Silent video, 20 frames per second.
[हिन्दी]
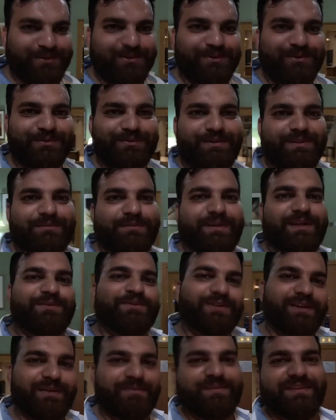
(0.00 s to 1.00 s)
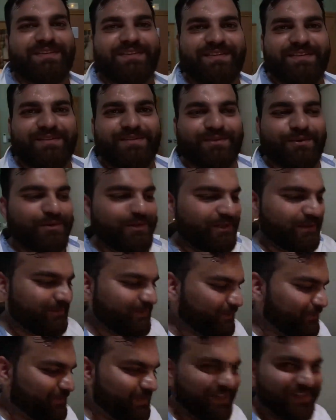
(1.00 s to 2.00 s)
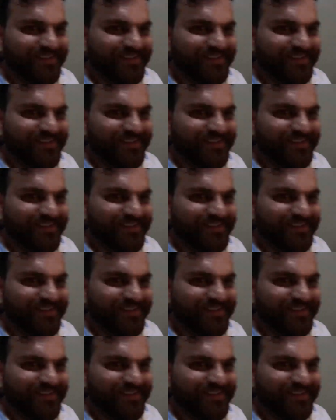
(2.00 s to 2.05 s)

तो फिर मैंने उन्हें अपने होटल में बुला